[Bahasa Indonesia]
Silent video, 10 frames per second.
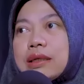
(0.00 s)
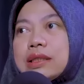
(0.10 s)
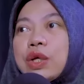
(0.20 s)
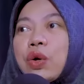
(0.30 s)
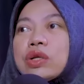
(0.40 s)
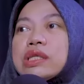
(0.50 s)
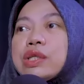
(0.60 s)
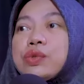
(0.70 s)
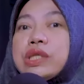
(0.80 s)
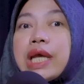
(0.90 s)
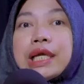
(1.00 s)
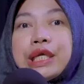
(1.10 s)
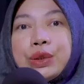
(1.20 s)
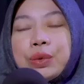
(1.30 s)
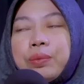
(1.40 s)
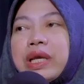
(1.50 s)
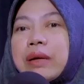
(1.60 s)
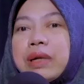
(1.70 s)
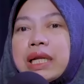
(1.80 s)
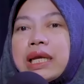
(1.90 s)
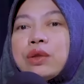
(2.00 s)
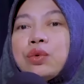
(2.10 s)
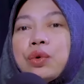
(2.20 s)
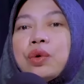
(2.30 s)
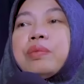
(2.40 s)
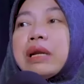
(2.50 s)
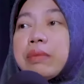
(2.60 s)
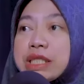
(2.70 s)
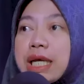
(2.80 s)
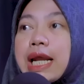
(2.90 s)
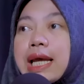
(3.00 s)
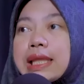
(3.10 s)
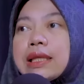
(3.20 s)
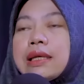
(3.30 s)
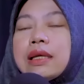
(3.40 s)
Jadi hmm. konstitusi yang hidup yeah. yang melihat hukum dan masyarakat.